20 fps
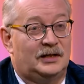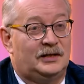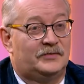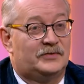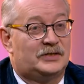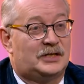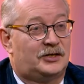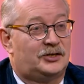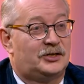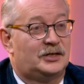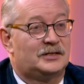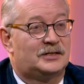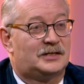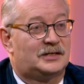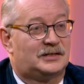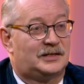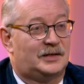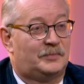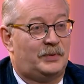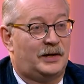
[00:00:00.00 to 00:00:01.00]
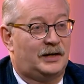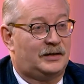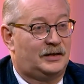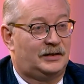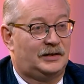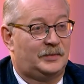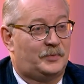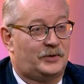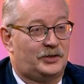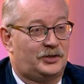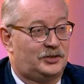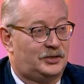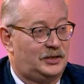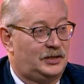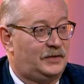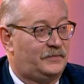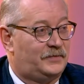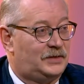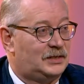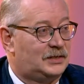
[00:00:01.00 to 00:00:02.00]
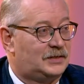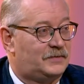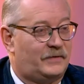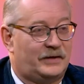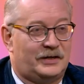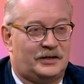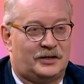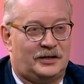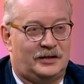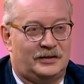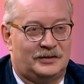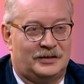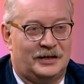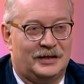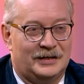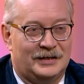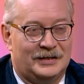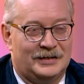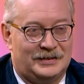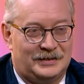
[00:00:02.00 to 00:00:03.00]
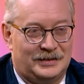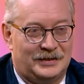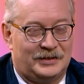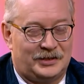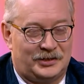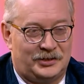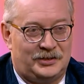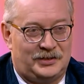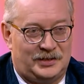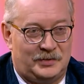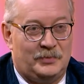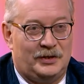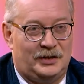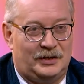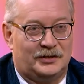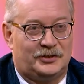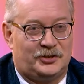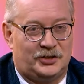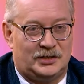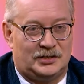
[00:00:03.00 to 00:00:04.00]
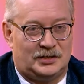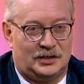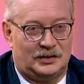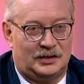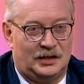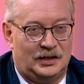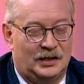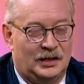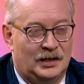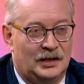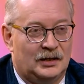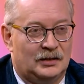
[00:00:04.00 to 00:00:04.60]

не встречался с собакой на протяжении всех своих лет, э, лет жизни. Да?